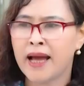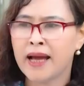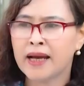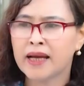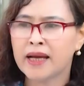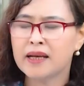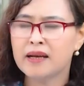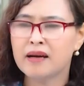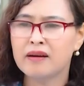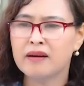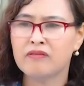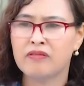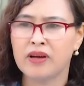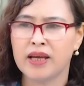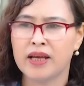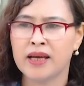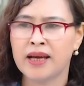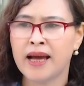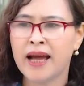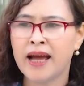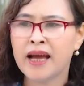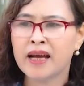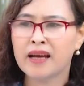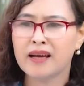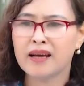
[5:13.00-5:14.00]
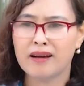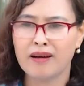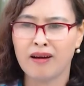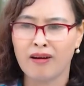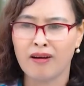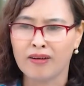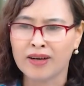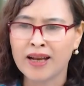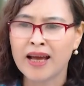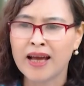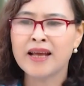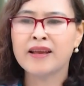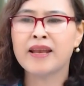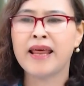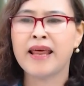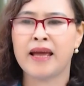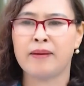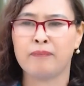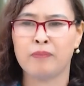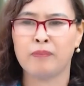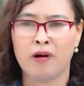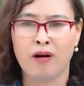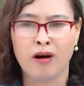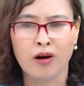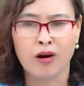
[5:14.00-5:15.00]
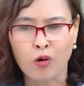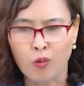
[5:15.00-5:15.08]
các cái đơn vị khác họ thấy đẹp họ